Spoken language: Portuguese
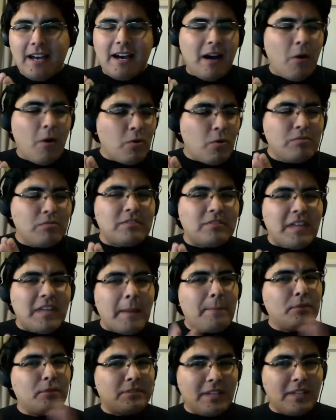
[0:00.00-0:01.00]
há algum
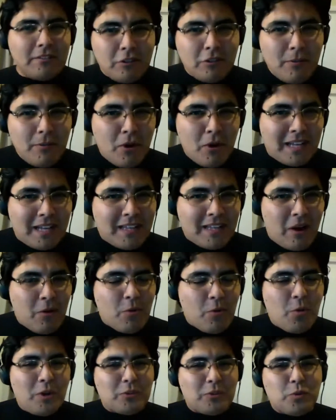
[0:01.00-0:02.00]
tempo, tanto do meu
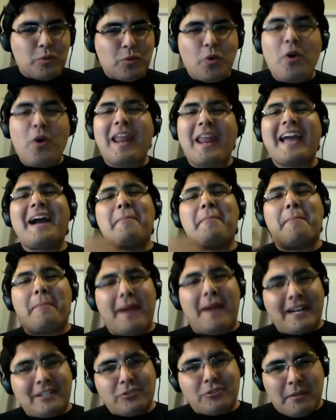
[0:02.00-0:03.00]
canal quanto do colega
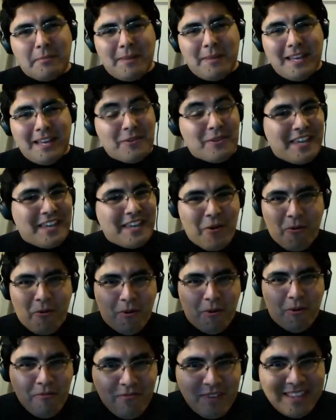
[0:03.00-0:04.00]
Márcio Ribeiro, que é o
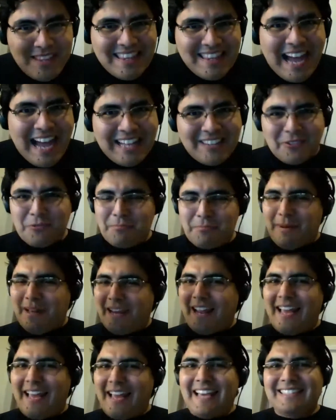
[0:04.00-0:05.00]
convidado
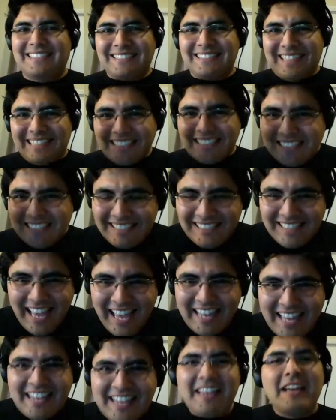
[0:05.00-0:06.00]
para esta
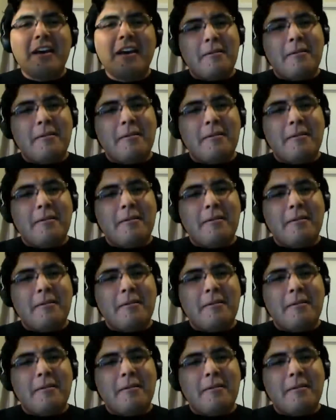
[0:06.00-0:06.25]
série.